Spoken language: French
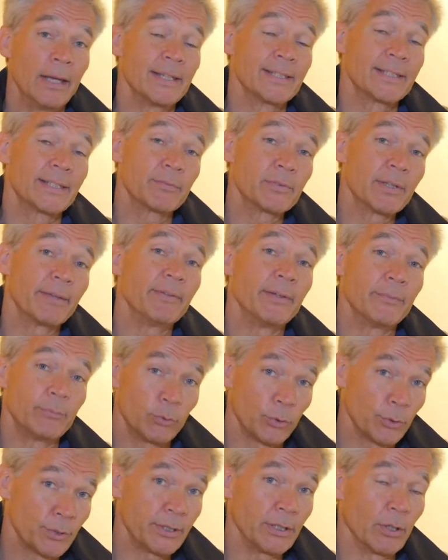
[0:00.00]
Si vous avez vous
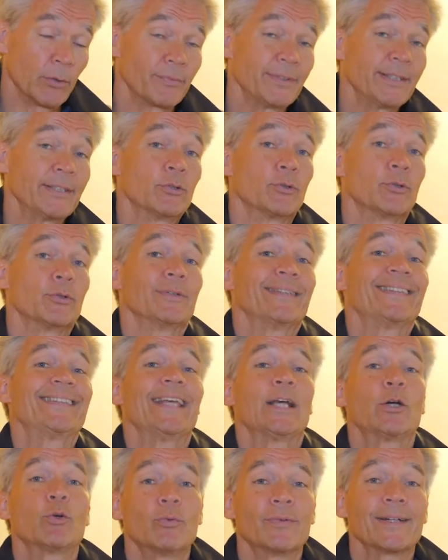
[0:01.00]
aussi envie de
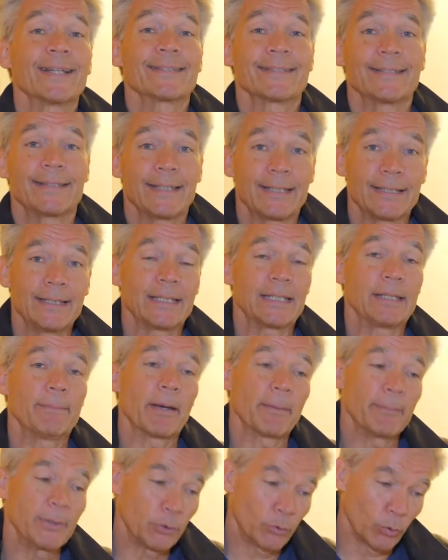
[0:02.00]
découvrir ces techniques qui
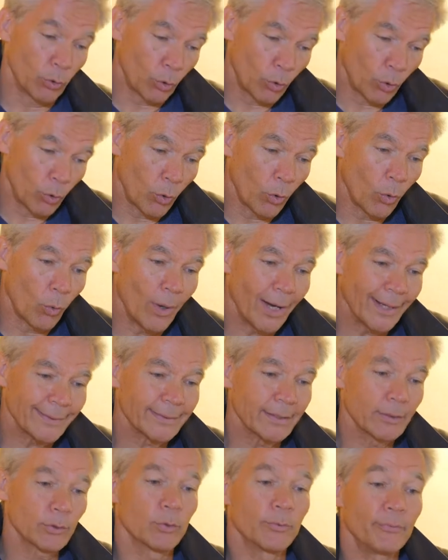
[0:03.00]
permettent de
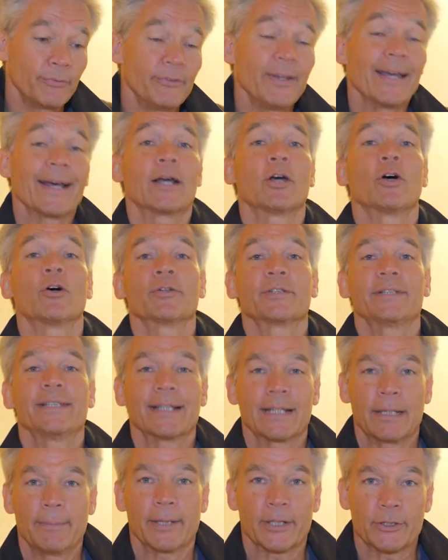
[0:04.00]
croître, de faire
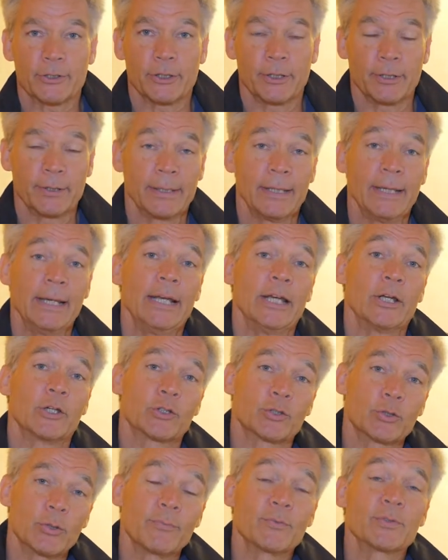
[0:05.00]
grandir les personnes,
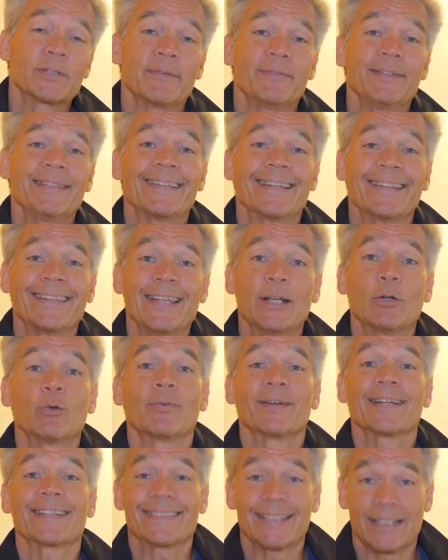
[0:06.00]
je vous invite à
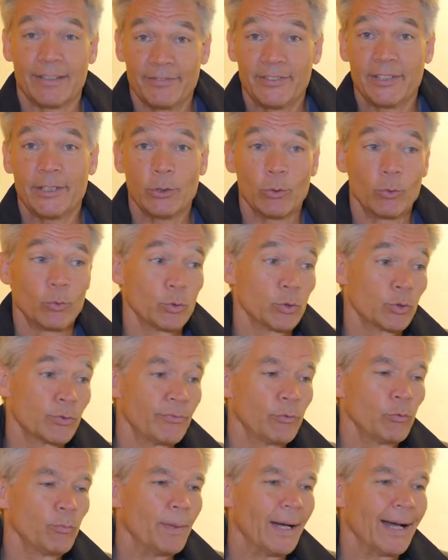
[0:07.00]
découvrir cette vidéo où je
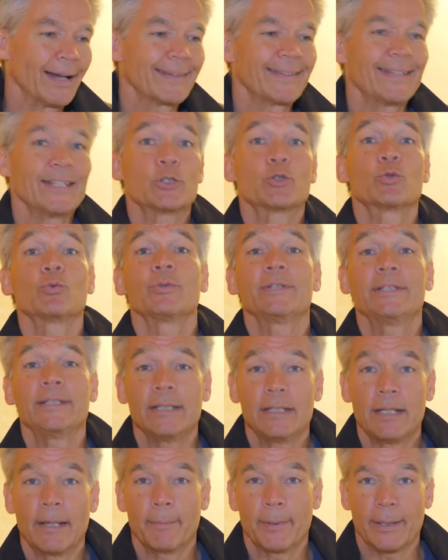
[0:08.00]
vous parle des outils
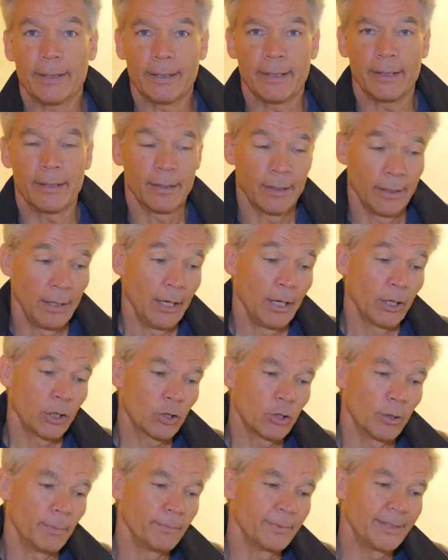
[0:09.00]
de la PNL
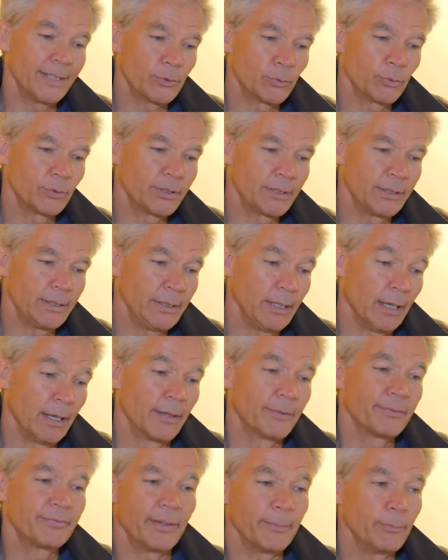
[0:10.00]
comme des outils
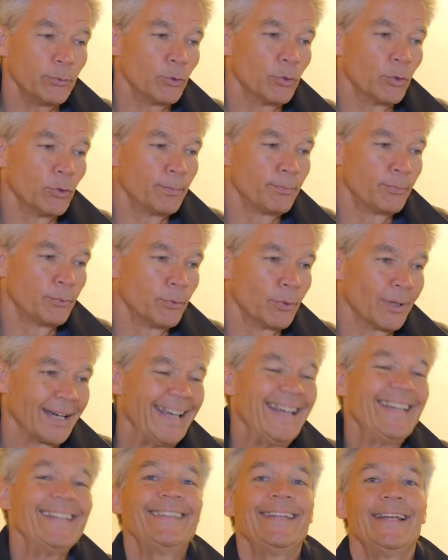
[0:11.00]
fabuleux pour
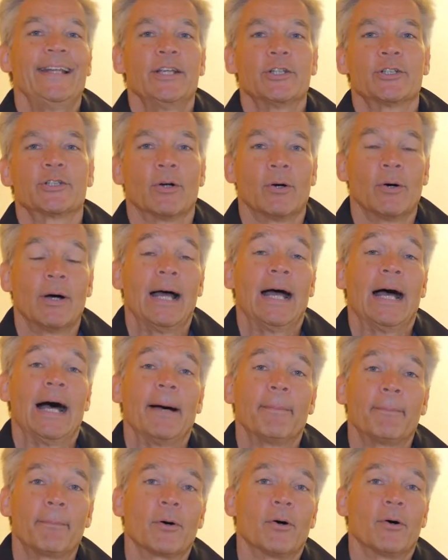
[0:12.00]
aider les gens
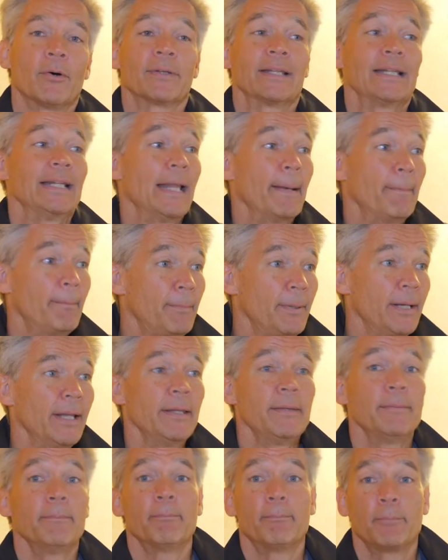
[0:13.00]
à prendre la
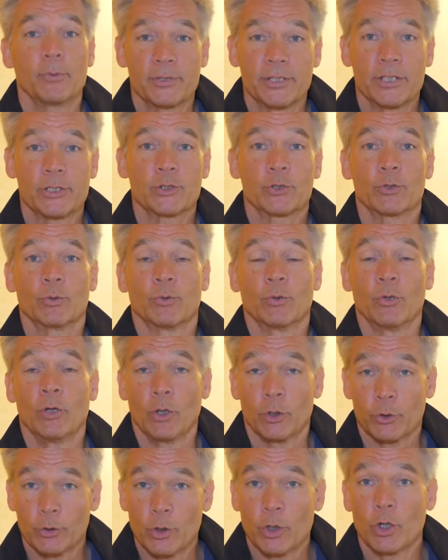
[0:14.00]
pleine possession
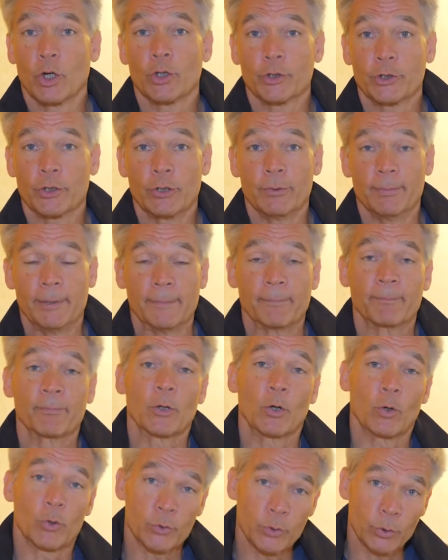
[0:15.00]
de leur autonomie.
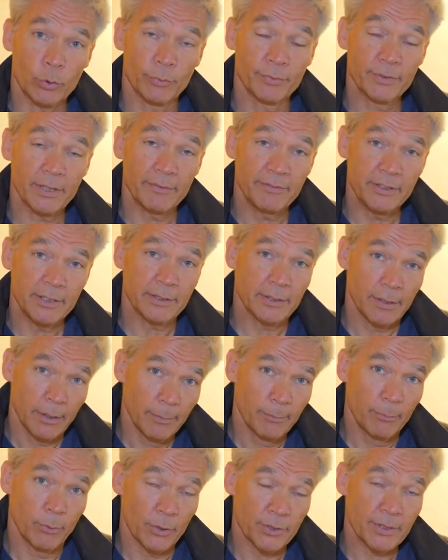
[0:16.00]
On se retrouve très vite
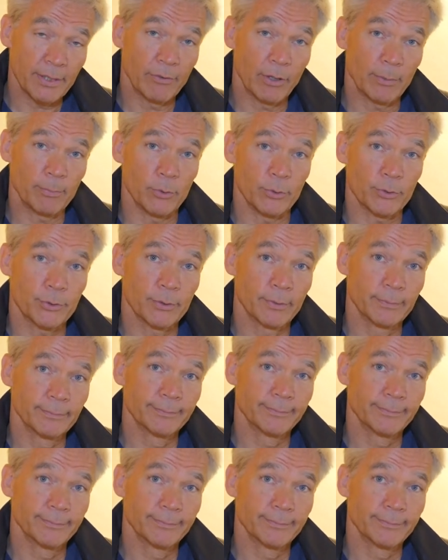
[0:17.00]
pour en savoir plus.